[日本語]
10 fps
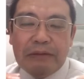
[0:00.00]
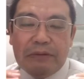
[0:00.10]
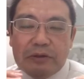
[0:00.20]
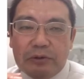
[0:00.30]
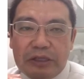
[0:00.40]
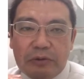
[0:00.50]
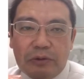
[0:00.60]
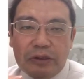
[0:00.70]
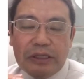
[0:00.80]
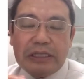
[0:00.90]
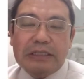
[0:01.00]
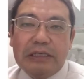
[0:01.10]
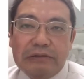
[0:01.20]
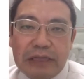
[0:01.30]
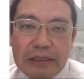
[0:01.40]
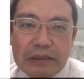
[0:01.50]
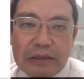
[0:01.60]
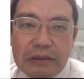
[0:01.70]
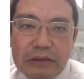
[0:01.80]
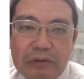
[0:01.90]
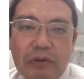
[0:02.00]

まあ、そういったところに立ちたくないと